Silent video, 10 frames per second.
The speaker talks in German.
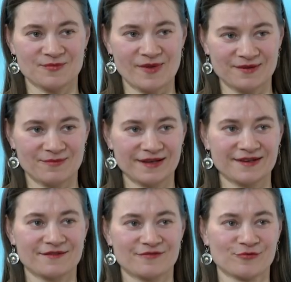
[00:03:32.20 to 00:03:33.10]
mit meinem
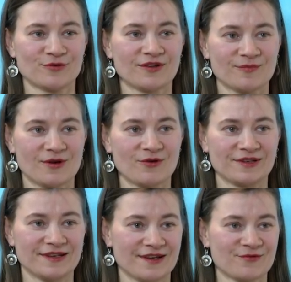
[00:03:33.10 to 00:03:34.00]
Mann dafür, dass man auch
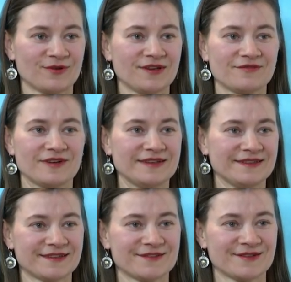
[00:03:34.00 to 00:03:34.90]
die Erdung nicht
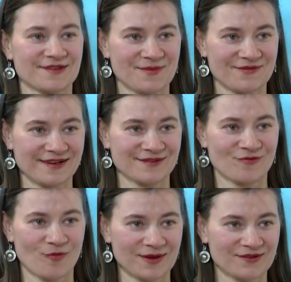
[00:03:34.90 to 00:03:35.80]
verliert und dass man
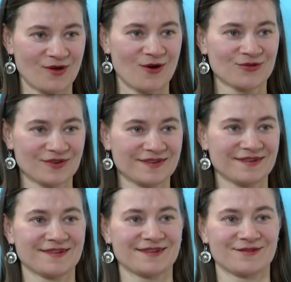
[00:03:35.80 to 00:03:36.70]
weiß, wo man zu Hause
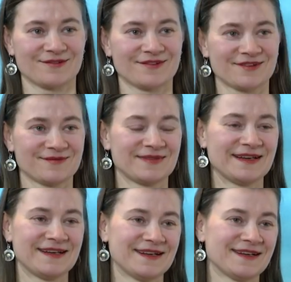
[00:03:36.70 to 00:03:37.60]
ist. Und
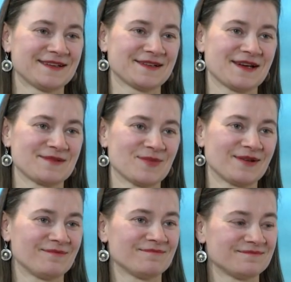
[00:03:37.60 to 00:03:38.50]
da hat
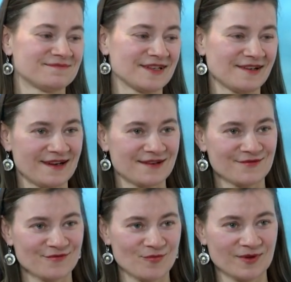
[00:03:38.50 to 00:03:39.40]
man den
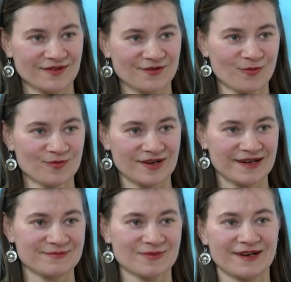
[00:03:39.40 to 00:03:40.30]
Garten, wo man sich
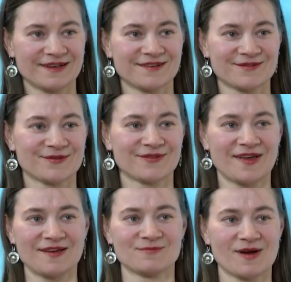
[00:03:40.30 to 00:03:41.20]
rumtreiben kann und
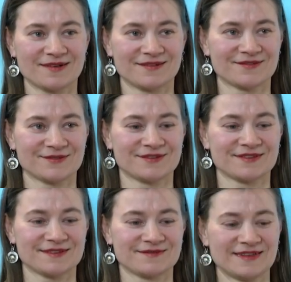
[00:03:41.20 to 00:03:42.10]
Sachen machen
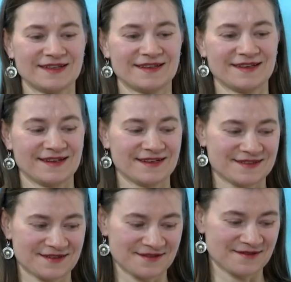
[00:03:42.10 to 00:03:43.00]
und
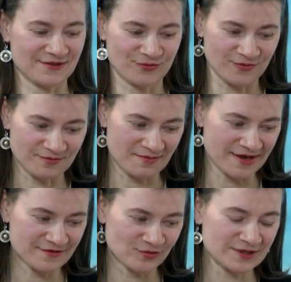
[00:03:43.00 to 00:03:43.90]
hat da, also
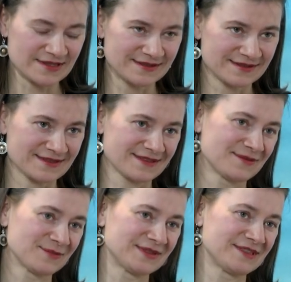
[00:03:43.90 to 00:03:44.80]
meine Wurzeln, das
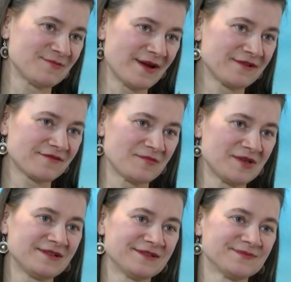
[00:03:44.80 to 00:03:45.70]
ist im Prinzip mhm. meine
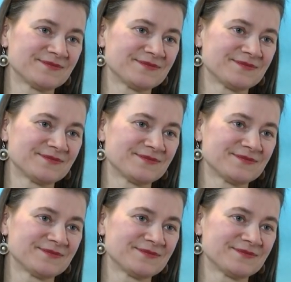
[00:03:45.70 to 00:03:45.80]
Familie,